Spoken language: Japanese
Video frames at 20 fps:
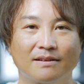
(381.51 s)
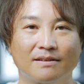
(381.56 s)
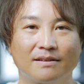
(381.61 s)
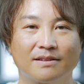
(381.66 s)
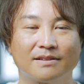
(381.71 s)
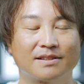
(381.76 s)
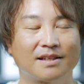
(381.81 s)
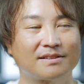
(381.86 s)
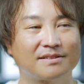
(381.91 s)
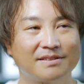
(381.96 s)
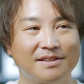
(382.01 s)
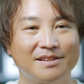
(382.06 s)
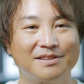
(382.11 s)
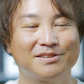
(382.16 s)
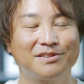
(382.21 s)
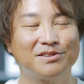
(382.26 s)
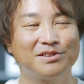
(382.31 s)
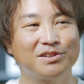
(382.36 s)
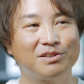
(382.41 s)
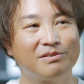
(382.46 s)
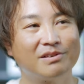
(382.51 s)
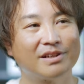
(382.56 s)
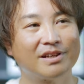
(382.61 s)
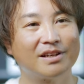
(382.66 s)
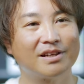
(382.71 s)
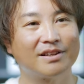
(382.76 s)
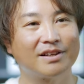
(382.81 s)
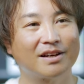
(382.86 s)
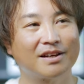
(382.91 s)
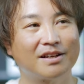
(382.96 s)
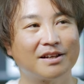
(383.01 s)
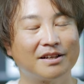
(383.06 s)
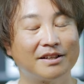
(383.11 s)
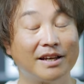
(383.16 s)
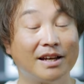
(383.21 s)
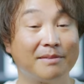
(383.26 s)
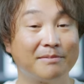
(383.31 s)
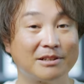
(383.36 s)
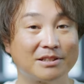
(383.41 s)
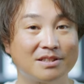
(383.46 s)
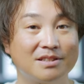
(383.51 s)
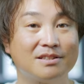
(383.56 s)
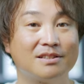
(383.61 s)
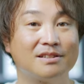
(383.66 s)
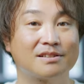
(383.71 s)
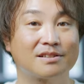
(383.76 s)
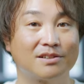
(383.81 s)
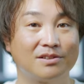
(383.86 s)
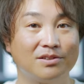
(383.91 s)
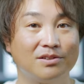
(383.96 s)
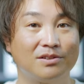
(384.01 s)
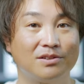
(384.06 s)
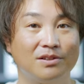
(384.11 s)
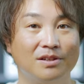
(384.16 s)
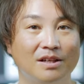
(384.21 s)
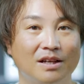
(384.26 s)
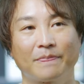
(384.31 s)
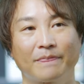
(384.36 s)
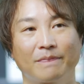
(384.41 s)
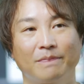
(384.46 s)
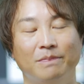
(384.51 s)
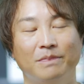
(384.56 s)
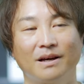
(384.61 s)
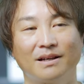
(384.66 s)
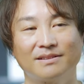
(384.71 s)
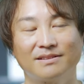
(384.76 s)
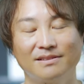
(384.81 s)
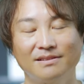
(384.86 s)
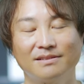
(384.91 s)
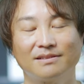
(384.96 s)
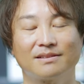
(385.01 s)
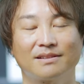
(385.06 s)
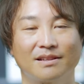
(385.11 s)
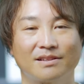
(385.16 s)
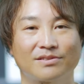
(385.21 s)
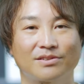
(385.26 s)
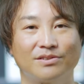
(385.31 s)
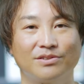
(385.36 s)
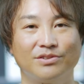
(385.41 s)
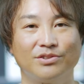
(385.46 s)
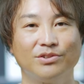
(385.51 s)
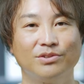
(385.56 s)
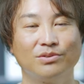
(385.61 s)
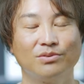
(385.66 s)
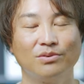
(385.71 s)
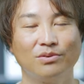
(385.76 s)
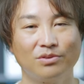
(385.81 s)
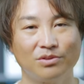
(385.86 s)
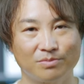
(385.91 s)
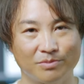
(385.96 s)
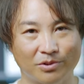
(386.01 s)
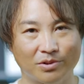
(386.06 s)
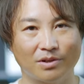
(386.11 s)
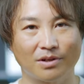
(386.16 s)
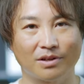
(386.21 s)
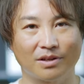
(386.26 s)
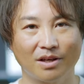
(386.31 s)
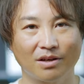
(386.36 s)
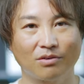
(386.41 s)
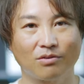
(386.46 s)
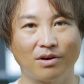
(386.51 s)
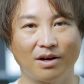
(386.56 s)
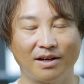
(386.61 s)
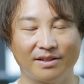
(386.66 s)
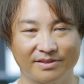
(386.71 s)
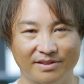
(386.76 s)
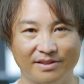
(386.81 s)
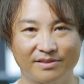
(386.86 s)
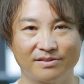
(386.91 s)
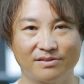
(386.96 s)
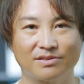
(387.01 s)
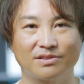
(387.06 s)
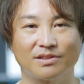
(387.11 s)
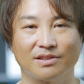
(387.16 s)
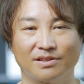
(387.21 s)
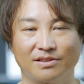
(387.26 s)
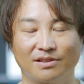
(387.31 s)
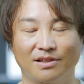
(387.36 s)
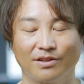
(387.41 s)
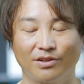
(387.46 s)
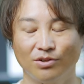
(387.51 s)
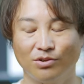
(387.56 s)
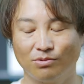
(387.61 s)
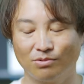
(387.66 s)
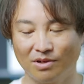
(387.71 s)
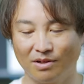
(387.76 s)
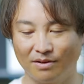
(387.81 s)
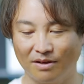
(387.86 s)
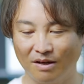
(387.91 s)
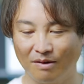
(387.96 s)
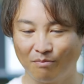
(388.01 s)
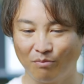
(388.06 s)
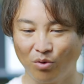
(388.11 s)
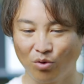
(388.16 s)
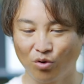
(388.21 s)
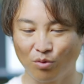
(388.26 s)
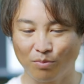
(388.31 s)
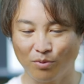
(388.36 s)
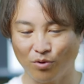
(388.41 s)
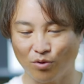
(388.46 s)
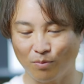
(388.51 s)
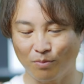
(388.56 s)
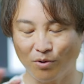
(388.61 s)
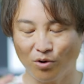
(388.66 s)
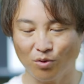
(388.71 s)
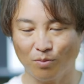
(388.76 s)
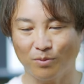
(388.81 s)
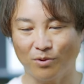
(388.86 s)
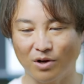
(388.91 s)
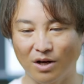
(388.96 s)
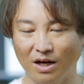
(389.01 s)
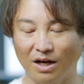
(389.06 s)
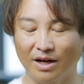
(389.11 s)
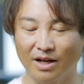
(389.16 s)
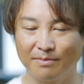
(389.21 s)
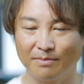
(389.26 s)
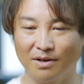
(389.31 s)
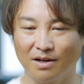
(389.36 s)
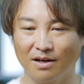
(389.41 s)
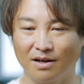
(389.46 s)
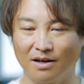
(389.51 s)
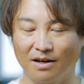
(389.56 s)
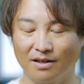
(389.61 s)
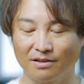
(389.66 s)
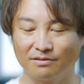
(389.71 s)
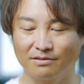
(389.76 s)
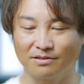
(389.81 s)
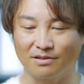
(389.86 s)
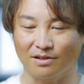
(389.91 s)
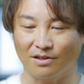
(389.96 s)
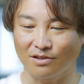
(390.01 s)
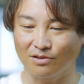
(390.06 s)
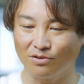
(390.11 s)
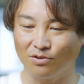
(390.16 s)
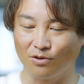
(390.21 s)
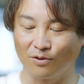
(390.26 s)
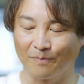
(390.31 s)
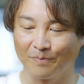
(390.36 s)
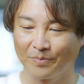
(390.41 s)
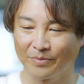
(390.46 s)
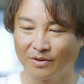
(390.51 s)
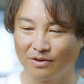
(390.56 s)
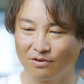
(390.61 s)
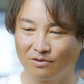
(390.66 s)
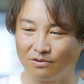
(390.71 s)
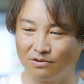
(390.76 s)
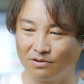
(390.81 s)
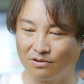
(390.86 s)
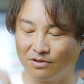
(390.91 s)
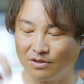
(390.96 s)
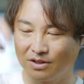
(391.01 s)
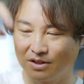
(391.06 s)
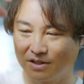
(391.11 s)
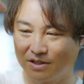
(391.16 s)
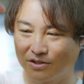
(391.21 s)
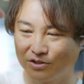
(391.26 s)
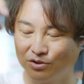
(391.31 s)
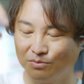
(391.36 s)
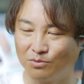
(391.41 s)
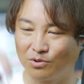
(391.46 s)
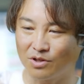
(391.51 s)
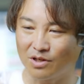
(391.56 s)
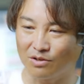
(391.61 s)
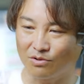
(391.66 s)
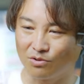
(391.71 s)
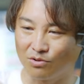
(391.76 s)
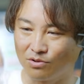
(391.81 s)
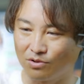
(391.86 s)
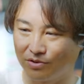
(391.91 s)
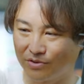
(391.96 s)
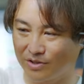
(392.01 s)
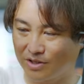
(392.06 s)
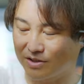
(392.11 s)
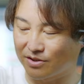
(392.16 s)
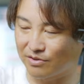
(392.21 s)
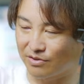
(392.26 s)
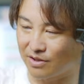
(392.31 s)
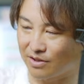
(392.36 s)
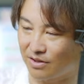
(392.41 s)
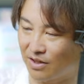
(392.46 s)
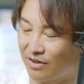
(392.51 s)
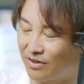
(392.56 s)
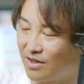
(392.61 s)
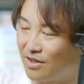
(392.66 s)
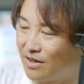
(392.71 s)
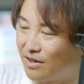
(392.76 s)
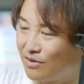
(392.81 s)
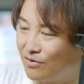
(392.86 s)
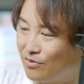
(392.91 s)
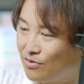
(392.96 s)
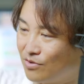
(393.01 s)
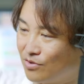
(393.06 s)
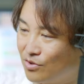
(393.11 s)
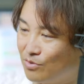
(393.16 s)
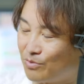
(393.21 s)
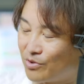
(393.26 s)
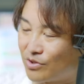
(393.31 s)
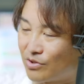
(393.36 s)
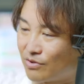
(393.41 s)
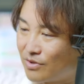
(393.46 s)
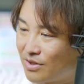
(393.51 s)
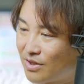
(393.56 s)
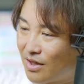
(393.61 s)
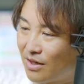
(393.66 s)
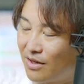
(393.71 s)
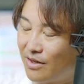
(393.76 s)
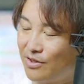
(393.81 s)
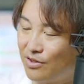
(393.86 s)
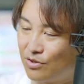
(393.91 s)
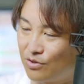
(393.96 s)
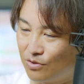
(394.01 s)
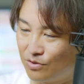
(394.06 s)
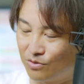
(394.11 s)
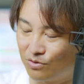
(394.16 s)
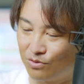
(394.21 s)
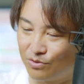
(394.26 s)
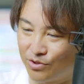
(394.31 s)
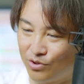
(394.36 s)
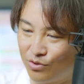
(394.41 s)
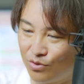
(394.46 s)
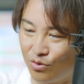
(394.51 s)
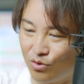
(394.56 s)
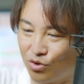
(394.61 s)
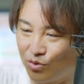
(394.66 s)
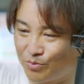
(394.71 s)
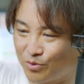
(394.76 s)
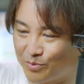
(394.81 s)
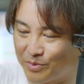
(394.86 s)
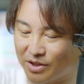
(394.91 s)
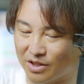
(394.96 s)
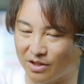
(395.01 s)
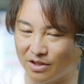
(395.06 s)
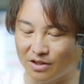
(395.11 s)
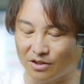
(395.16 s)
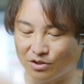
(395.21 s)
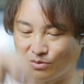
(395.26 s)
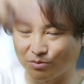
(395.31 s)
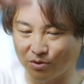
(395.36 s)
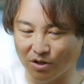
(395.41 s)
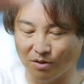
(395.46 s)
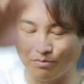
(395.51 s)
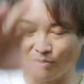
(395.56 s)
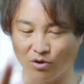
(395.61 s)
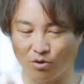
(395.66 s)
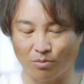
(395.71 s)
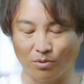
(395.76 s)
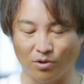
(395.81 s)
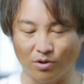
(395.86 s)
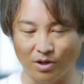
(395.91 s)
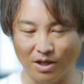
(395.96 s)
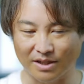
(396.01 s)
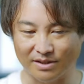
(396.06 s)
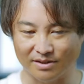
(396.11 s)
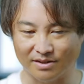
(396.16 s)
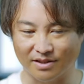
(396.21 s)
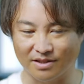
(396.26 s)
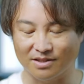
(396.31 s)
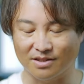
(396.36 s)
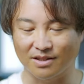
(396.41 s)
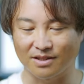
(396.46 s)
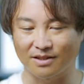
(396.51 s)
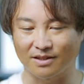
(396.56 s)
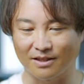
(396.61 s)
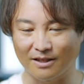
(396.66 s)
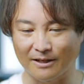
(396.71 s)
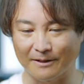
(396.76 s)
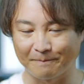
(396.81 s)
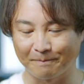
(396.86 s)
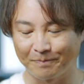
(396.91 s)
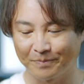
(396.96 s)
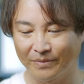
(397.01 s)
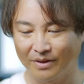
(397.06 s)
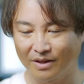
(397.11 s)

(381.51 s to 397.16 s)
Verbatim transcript: で撮影する人はね、なかなか悩ましいんですけど、夏ってその入道雲とか結構発生するじゃないですか。要は、ポコポコポコポコ晴れ間があるんだけど、こう、雲がこうなんていうか縦長の雲っていうのは高いこう入道雲みたいな雲がポコポコ発生していて、